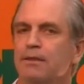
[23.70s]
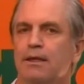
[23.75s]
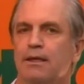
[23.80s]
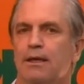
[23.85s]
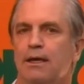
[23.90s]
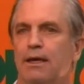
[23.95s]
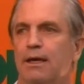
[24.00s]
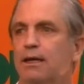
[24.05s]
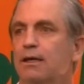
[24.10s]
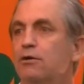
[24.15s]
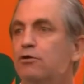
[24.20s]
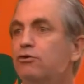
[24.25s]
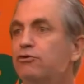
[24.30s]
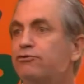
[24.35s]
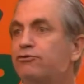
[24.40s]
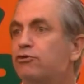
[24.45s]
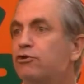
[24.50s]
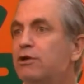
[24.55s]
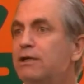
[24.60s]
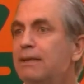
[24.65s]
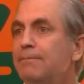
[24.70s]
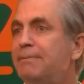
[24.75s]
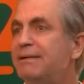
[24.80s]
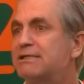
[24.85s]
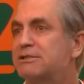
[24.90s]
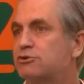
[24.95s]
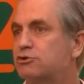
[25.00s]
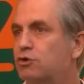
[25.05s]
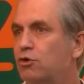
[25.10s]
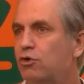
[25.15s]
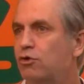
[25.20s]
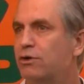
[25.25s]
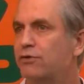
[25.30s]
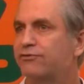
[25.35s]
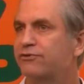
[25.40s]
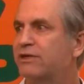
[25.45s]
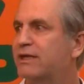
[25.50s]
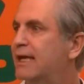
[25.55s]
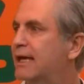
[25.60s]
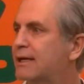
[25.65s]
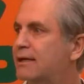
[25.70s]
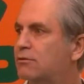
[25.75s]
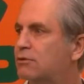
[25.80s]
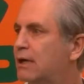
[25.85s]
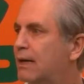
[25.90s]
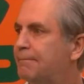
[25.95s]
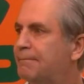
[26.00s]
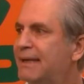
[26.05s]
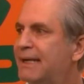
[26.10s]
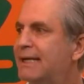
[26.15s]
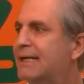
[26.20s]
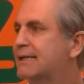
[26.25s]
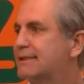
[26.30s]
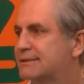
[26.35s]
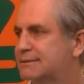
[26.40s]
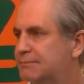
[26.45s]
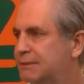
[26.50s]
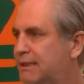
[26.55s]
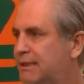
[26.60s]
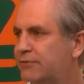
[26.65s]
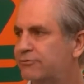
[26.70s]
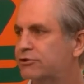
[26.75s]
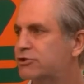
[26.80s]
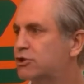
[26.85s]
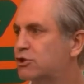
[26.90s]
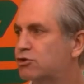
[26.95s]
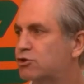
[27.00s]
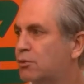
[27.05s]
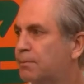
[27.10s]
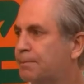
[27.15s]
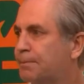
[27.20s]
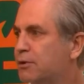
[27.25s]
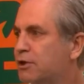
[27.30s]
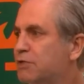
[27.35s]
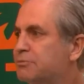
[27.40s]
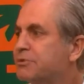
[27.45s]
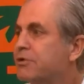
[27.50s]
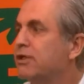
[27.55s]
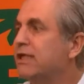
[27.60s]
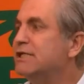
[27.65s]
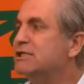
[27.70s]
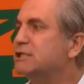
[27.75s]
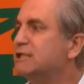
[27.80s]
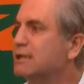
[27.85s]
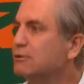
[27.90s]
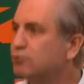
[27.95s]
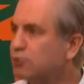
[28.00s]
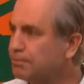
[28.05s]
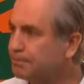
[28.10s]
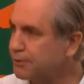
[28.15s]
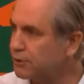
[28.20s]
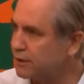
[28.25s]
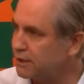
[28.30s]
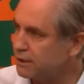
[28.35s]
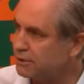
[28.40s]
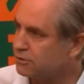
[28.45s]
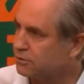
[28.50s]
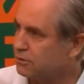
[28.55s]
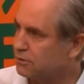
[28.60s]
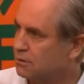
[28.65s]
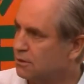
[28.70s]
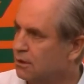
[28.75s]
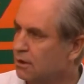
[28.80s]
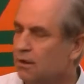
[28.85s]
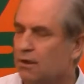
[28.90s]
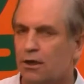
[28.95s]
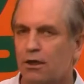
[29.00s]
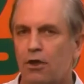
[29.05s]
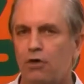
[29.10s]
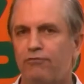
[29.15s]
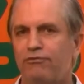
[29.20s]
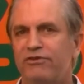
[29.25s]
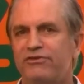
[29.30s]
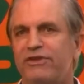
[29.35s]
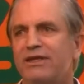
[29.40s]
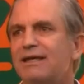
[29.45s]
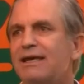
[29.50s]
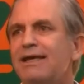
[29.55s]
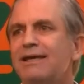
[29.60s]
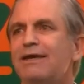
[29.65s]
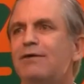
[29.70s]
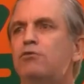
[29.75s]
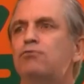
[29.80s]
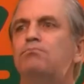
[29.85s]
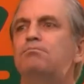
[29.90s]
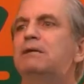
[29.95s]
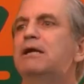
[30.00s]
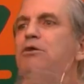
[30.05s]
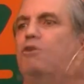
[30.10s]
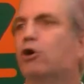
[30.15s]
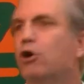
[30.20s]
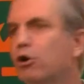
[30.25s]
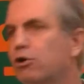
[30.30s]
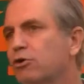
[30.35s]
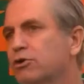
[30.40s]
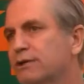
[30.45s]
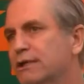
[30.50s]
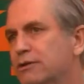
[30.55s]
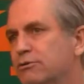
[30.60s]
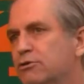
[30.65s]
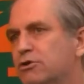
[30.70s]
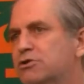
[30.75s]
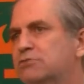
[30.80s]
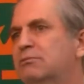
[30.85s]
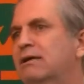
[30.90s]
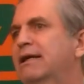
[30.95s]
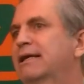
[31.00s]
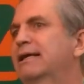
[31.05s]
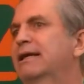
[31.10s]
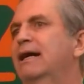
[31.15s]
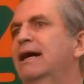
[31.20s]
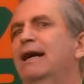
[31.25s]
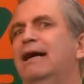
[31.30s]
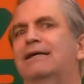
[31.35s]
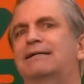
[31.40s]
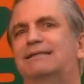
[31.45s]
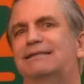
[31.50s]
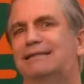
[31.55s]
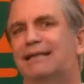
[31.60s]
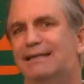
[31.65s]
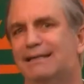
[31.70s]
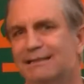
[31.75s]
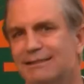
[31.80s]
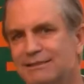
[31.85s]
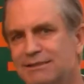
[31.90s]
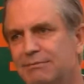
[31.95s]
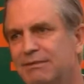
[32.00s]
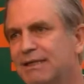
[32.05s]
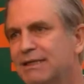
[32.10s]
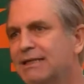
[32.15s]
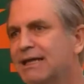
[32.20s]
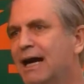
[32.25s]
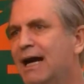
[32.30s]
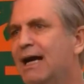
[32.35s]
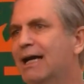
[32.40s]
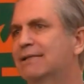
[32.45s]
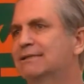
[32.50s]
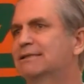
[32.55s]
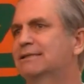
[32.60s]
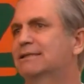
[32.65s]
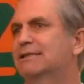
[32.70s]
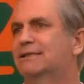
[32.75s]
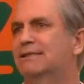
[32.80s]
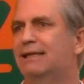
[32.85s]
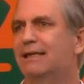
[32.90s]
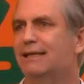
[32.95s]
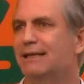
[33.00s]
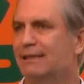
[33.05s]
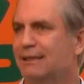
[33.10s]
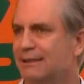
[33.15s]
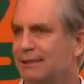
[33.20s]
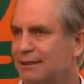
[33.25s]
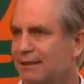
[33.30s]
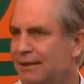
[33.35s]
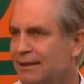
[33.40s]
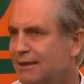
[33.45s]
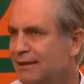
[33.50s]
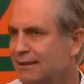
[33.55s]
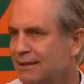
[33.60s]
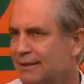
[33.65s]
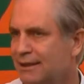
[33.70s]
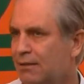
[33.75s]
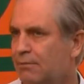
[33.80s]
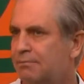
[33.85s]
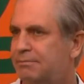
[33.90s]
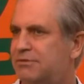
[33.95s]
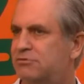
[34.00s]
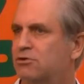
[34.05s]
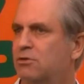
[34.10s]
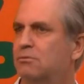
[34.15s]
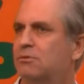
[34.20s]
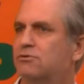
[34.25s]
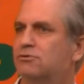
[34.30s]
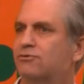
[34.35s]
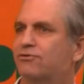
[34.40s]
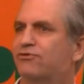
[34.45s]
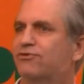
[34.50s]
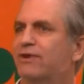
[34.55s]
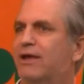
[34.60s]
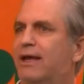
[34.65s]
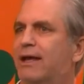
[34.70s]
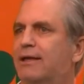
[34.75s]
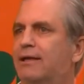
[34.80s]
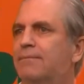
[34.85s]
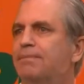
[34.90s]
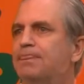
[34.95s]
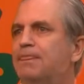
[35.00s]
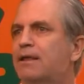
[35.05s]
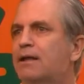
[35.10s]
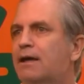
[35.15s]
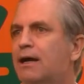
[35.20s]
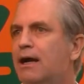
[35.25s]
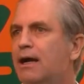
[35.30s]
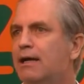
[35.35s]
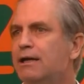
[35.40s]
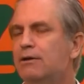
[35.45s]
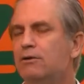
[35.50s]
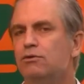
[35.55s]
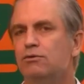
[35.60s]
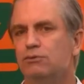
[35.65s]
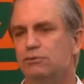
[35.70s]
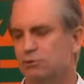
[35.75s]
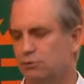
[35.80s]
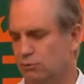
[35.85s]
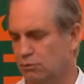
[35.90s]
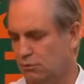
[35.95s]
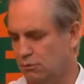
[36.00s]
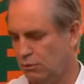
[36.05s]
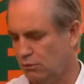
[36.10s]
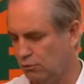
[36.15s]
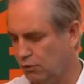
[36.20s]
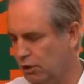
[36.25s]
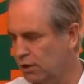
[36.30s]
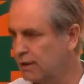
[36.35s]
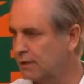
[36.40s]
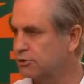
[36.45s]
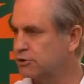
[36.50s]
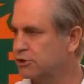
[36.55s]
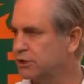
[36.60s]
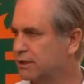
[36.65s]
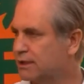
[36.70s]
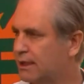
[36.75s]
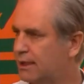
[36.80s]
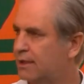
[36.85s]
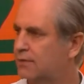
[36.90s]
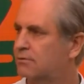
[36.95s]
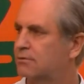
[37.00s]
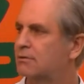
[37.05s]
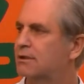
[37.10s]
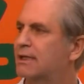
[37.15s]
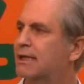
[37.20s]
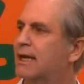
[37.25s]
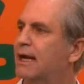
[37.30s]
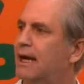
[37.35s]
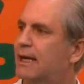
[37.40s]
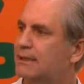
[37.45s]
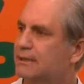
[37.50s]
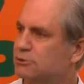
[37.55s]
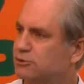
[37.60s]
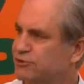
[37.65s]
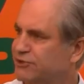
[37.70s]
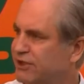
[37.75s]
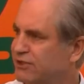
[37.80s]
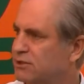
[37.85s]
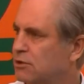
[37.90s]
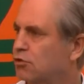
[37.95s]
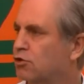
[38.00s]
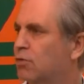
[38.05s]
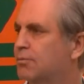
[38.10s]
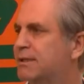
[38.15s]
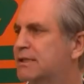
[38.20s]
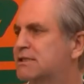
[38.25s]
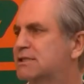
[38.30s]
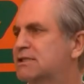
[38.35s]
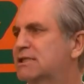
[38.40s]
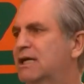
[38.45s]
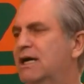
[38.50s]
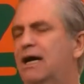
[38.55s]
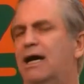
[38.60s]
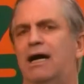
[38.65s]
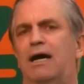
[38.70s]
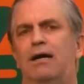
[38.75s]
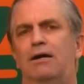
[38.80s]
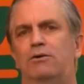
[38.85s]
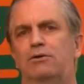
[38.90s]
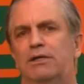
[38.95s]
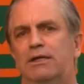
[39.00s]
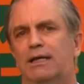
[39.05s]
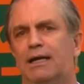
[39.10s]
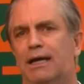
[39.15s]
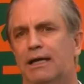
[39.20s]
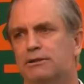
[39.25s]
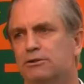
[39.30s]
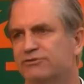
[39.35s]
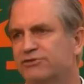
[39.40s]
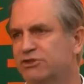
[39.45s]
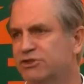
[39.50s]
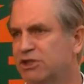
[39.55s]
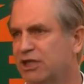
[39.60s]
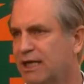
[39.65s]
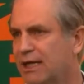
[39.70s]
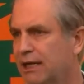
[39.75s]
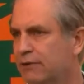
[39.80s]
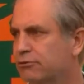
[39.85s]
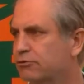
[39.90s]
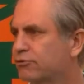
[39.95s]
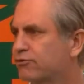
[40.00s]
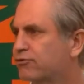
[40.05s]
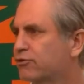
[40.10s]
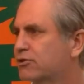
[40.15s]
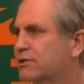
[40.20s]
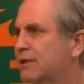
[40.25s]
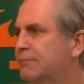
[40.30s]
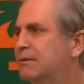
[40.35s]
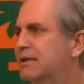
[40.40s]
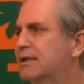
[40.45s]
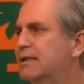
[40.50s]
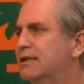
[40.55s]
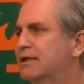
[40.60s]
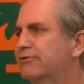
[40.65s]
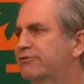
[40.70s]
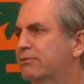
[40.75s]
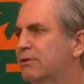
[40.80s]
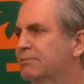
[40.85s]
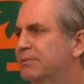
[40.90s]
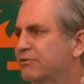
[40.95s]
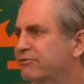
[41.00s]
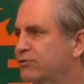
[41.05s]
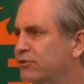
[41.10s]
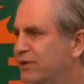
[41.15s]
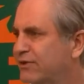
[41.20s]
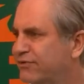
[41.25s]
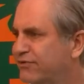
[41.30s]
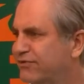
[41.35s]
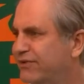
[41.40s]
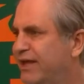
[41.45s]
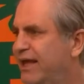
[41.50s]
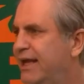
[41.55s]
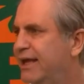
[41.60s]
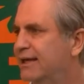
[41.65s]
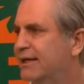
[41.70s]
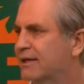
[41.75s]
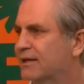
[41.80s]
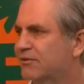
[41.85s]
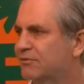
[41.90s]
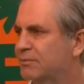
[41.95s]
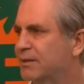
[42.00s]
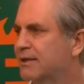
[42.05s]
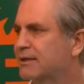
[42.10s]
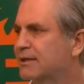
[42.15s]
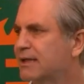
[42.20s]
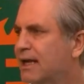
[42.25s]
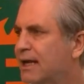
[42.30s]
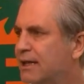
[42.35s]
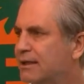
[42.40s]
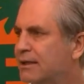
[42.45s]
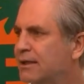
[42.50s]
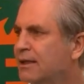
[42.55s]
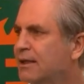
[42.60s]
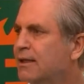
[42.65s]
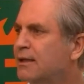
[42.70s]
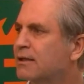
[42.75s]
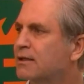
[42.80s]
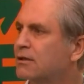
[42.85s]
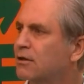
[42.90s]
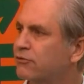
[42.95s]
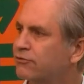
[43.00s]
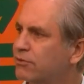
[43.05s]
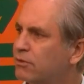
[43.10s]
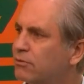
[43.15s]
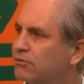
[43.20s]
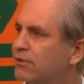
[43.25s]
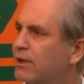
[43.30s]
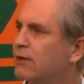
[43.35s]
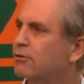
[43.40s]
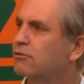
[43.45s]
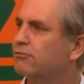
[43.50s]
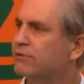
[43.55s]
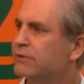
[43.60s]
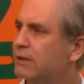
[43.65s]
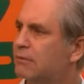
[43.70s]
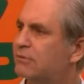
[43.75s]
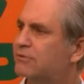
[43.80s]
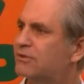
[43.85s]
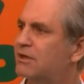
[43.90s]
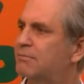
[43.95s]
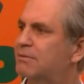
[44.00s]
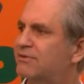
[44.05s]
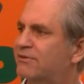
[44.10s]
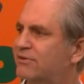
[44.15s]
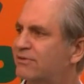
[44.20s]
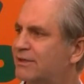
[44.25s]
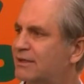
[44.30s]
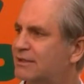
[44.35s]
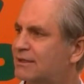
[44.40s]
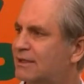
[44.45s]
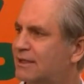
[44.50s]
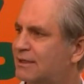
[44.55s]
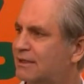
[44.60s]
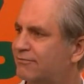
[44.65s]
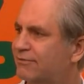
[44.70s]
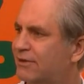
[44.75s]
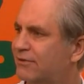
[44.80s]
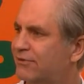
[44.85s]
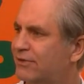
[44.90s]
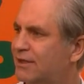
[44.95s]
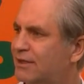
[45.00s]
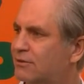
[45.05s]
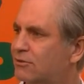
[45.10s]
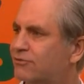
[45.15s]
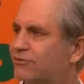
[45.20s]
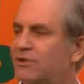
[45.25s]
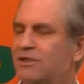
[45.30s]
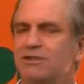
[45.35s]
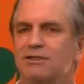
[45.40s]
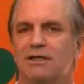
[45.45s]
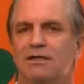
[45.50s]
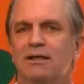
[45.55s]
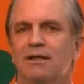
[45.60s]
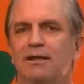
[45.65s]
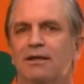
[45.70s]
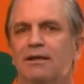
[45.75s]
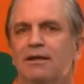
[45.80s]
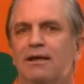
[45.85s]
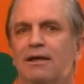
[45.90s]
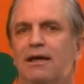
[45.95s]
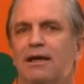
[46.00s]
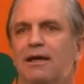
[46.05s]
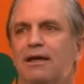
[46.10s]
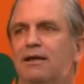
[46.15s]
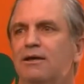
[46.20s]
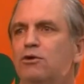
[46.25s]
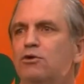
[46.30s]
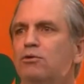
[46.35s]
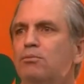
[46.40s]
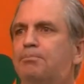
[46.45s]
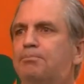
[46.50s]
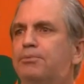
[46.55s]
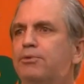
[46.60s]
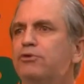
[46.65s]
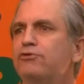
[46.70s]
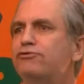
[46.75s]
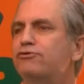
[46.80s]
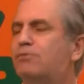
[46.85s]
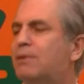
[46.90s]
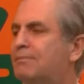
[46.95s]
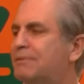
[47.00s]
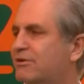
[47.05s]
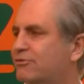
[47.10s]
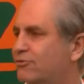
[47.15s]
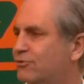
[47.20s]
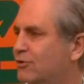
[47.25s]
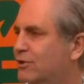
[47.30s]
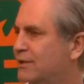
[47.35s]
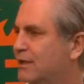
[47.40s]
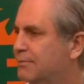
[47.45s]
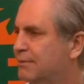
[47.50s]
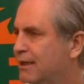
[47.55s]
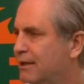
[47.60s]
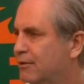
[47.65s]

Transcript: É, eu não escolhi pessoas que eram amigas minhas ou de grupo político, eu nem tinha grupo político. Eu falei assim, quem que é o melhor contador de Maringá, que tem credibilidade, que, tem, que é uma pessoa muito séria? Aí o, o Orlando Chiquedo, ligado à associação comercial, ligado ao sindicato dos contabilistas, uma pessoa séria, respeitada, nós fomos lá e convidamos ele para ser secretário da Fazenda, ou seja, é, eu não pus uma pessoa da minha